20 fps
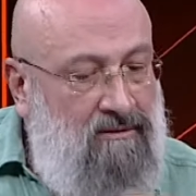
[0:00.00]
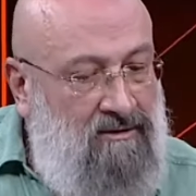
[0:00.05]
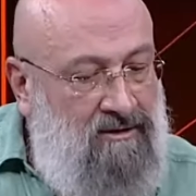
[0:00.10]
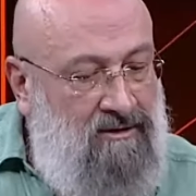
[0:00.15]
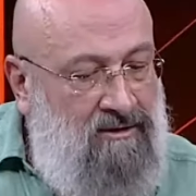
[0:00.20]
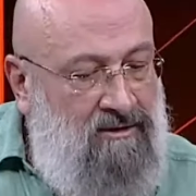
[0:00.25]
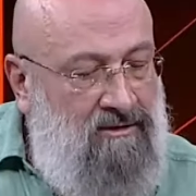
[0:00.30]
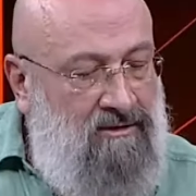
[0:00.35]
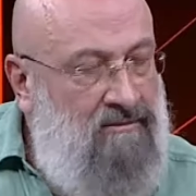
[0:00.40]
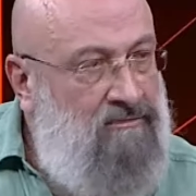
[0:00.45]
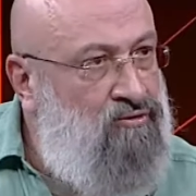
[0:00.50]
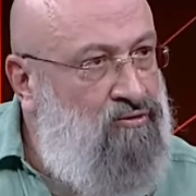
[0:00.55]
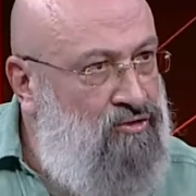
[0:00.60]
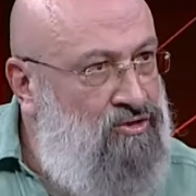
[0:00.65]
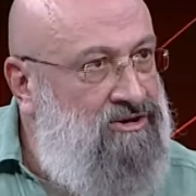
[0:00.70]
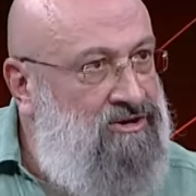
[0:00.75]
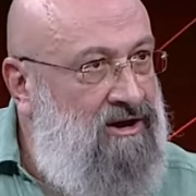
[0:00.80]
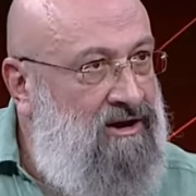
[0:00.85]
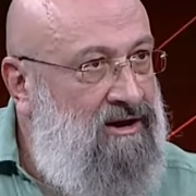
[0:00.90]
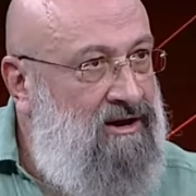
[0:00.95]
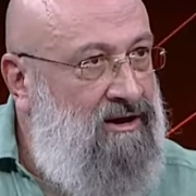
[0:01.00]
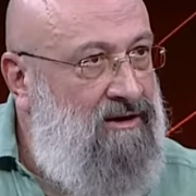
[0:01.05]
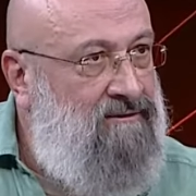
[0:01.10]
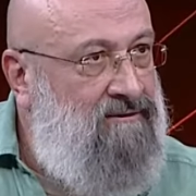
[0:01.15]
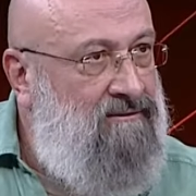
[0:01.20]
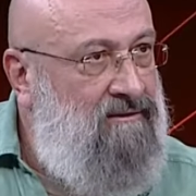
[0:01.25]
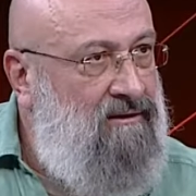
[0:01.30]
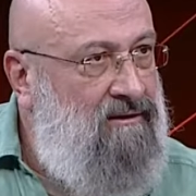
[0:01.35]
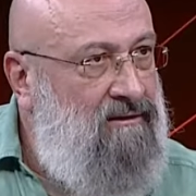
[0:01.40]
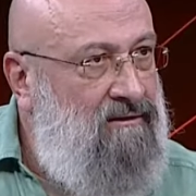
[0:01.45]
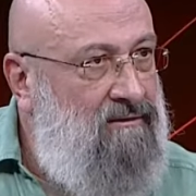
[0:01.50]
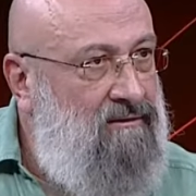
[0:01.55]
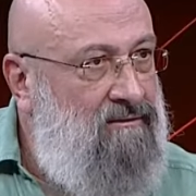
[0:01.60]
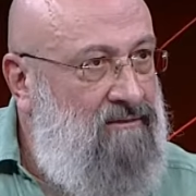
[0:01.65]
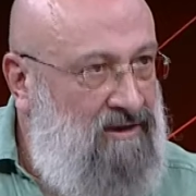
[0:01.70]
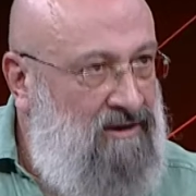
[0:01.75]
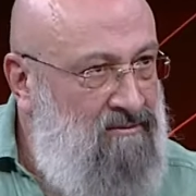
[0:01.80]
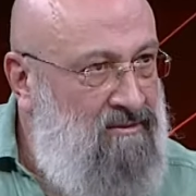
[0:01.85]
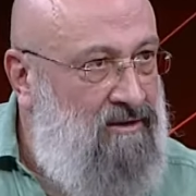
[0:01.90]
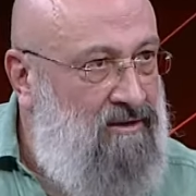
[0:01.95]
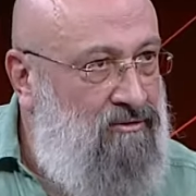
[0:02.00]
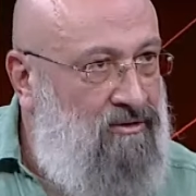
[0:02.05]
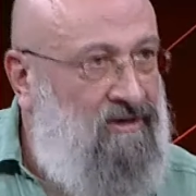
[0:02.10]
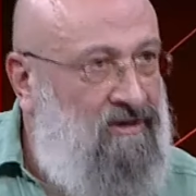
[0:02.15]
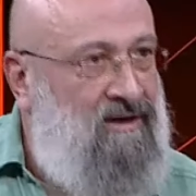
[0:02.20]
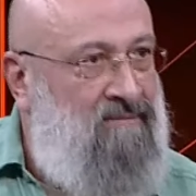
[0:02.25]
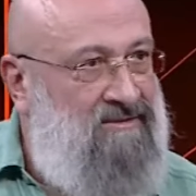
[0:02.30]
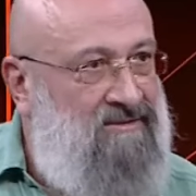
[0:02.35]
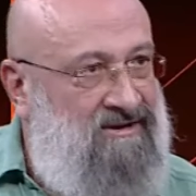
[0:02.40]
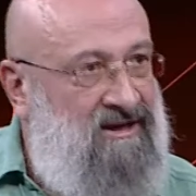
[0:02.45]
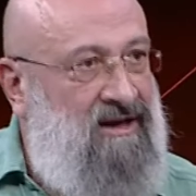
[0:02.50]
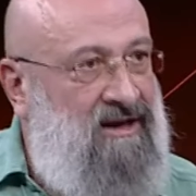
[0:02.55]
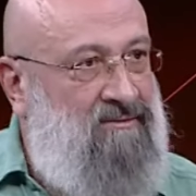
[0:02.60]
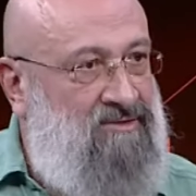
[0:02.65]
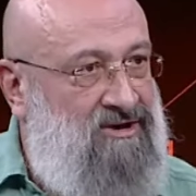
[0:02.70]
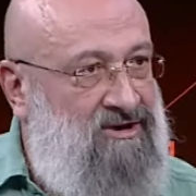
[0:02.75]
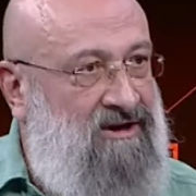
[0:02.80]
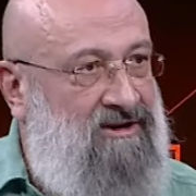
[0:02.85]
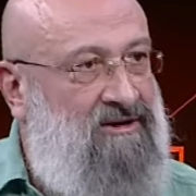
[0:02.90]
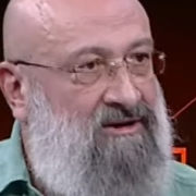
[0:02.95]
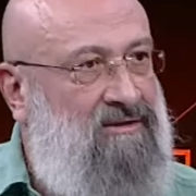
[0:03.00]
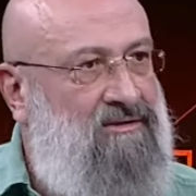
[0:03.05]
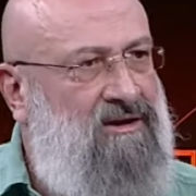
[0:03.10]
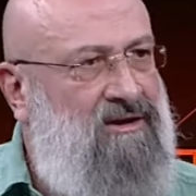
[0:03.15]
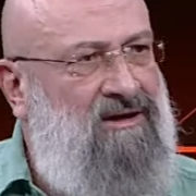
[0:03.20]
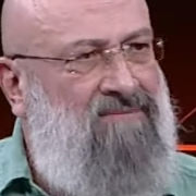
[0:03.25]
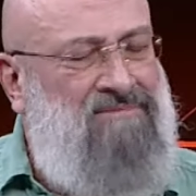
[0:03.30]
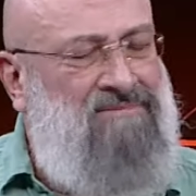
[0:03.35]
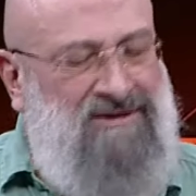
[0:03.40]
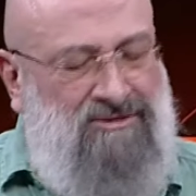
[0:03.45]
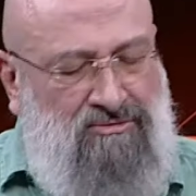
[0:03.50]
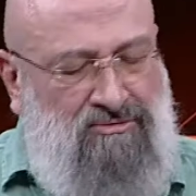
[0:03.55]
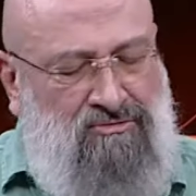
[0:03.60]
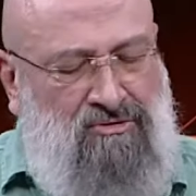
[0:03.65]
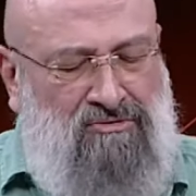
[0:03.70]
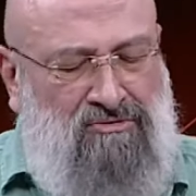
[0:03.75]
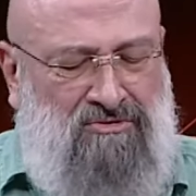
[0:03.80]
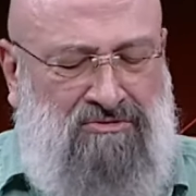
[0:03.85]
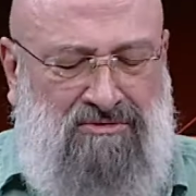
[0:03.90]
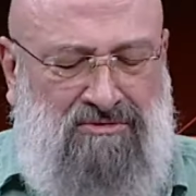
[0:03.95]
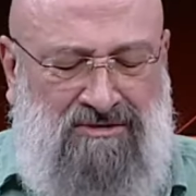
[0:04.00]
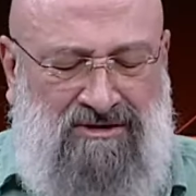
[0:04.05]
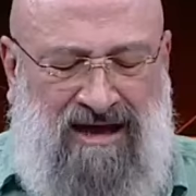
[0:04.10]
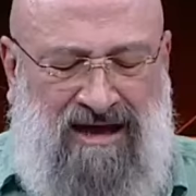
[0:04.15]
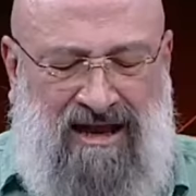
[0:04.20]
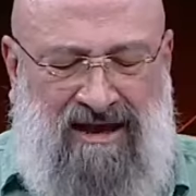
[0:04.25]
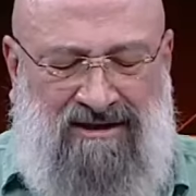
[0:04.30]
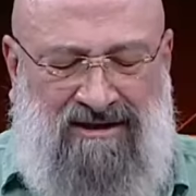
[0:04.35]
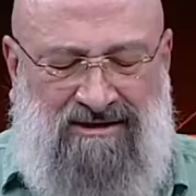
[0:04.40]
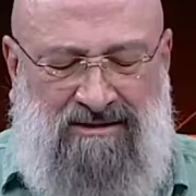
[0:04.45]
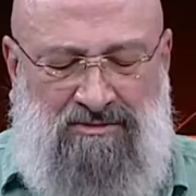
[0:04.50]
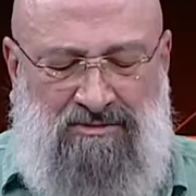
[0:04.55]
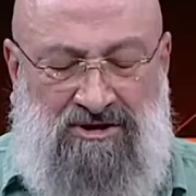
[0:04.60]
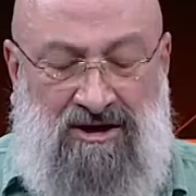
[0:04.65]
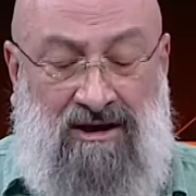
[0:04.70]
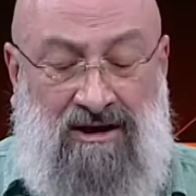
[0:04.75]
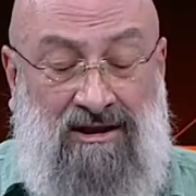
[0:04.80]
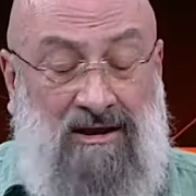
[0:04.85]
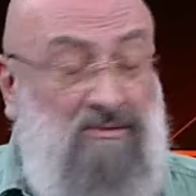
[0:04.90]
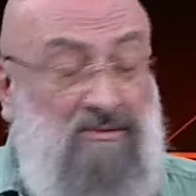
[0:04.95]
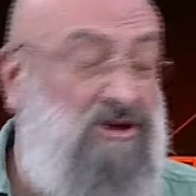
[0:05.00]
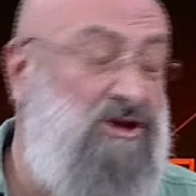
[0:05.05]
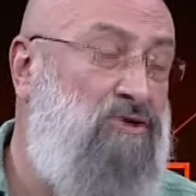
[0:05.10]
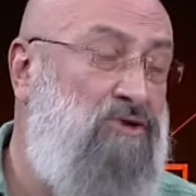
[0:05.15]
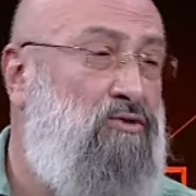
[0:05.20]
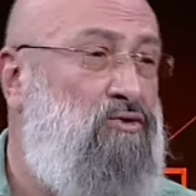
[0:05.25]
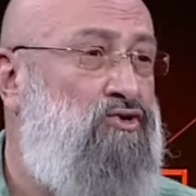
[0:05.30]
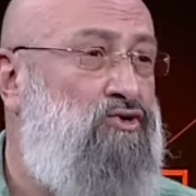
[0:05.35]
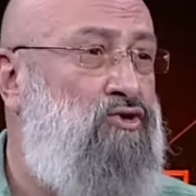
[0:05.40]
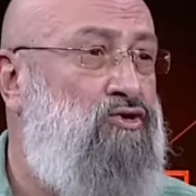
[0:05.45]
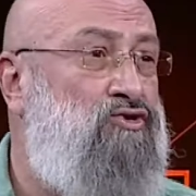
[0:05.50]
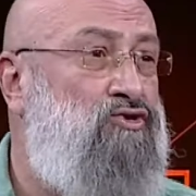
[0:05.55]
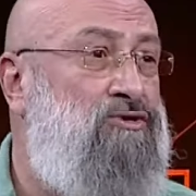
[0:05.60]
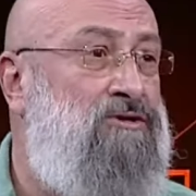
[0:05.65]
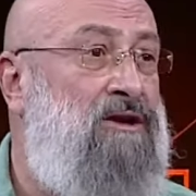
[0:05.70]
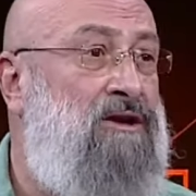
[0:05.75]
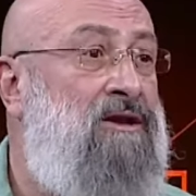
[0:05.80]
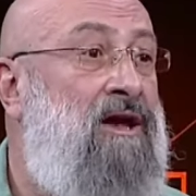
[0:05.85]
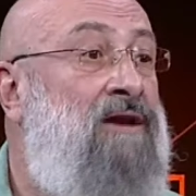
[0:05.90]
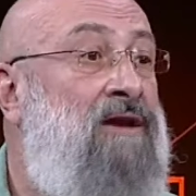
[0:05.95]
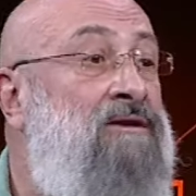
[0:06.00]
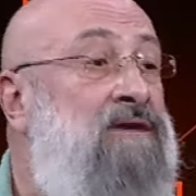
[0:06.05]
E, Tunceli'ye gitti. Değil mi? Oradan bir selam çaktı. Dedik biz konu gereksiz bir şekilde bir şey konuşuyorsunuz dediler.